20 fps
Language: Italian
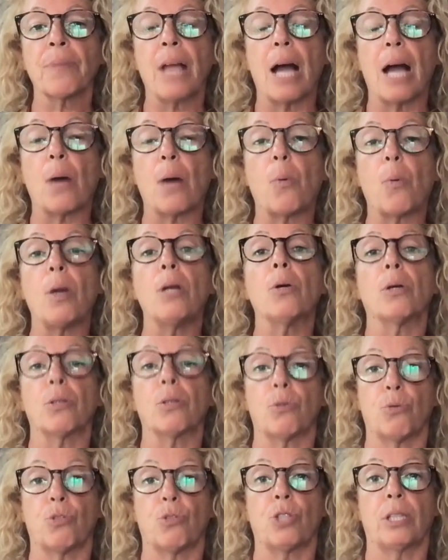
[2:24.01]
a quello che
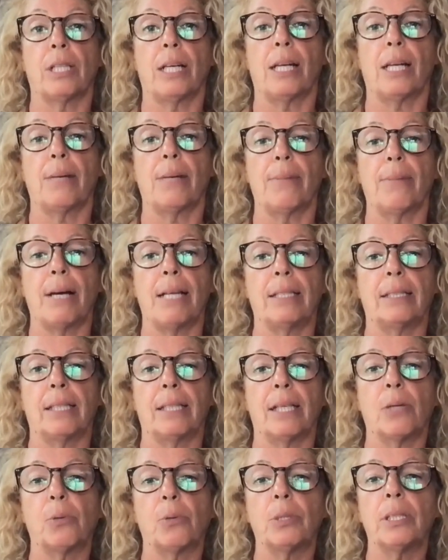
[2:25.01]
succede alla
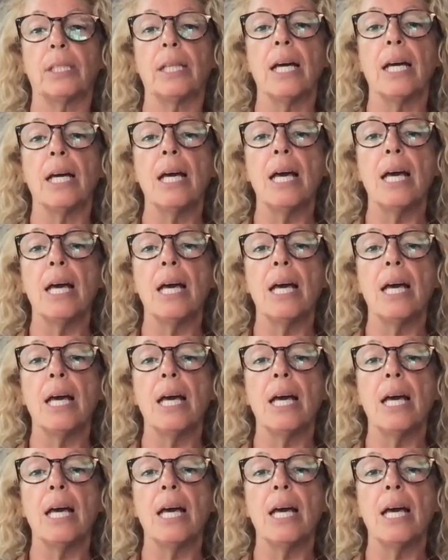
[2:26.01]
mente quindi